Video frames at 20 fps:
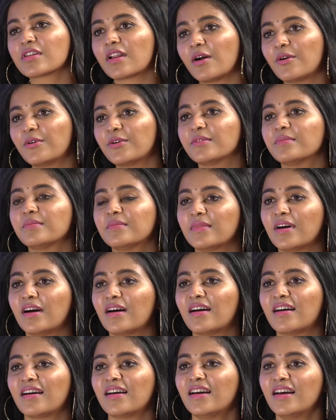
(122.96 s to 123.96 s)
రావడం
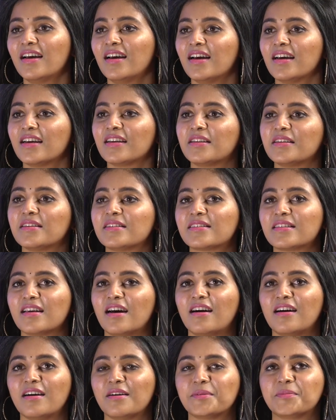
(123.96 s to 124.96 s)
ఇట్ ఈస్
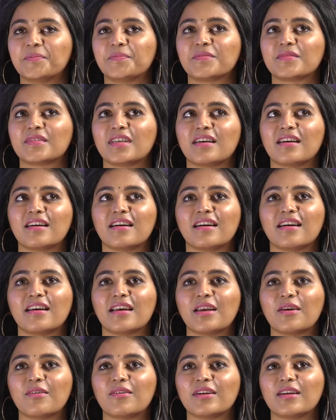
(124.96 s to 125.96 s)

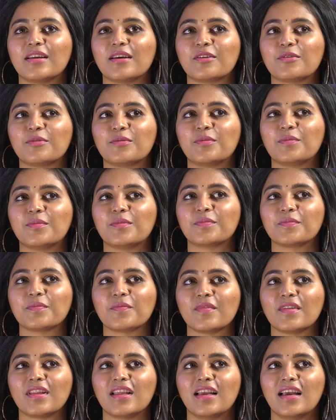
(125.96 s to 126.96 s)
ఏమంటారు
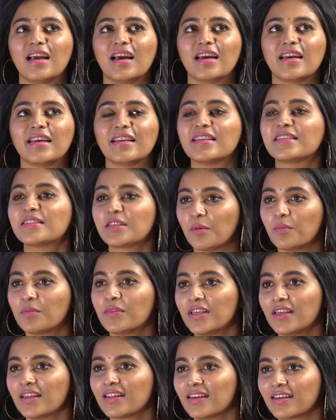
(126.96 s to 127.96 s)
ఇట్ ఈస్
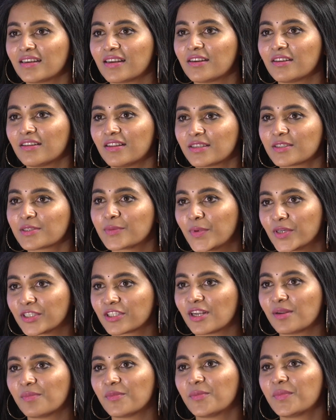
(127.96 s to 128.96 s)
సంథింగ్ దట్ అన్న దట్
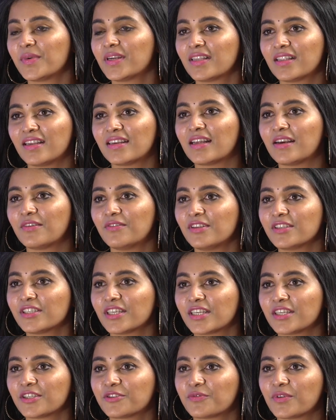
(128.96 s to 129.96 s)
స్పెషల్ మూమెంట్ దట్
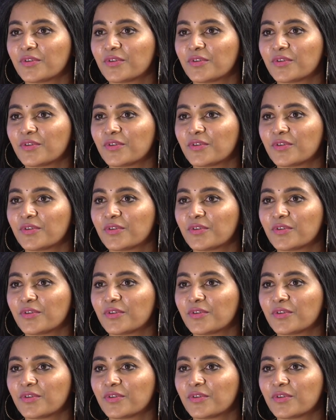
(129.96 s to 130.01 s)
ఐ